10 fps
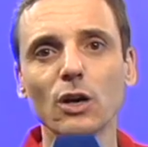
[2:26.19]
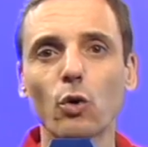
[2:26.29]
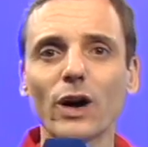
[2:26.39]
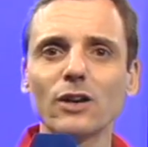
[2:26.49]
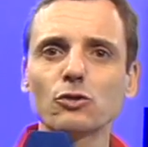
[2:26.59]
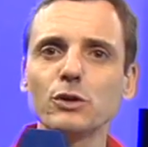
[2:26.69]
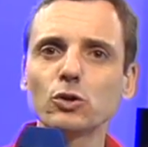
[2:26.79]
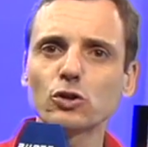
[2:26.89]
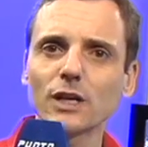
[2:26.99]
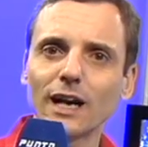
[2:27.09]
juega los
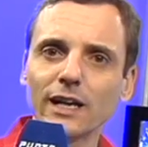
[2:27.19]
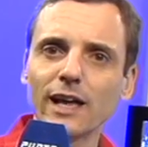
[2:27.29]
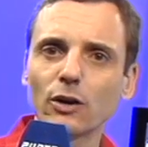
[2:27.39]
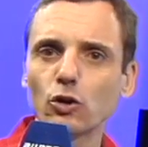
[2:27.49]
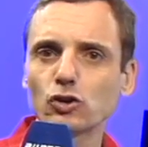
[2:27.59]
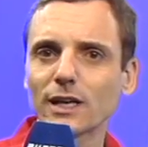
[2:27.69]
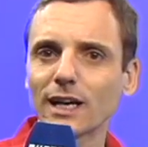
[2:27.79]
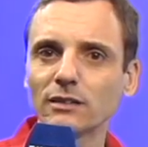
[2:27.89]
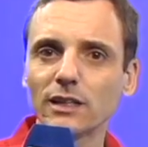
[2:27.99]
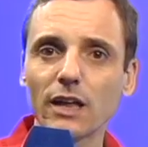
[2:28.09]
minutos de calidad, no los de
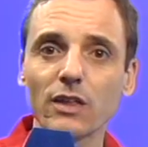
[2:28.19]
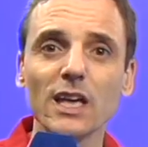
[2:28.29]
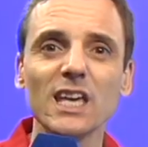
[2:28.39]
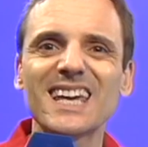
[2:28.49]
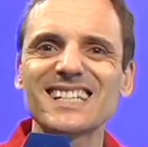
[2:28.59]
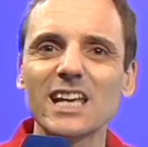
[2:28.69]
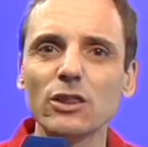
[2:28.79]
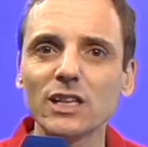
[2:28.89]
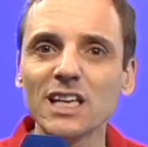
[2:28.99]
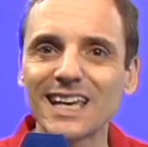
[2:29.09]
cantidad, y que,
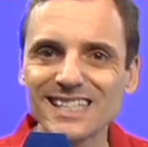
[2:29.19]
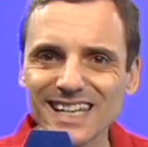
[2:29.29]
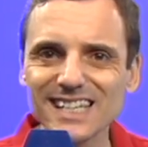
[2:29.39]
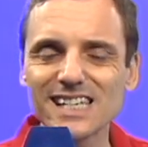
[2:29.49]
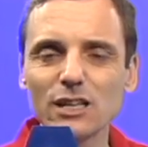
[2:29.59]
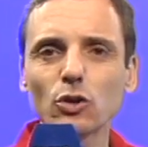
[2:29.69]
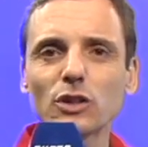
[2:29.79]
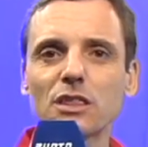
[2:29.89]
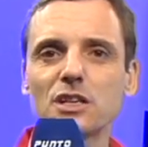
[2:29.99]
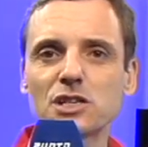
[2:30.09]
y que sigue siendo
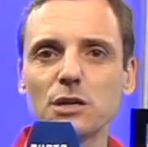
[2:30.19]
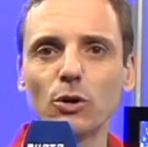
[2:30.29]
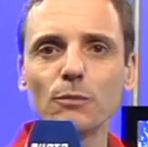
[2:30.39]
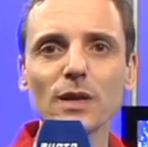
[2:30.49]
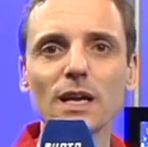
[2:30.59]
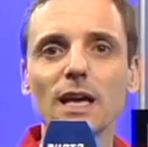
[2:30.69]
decisivo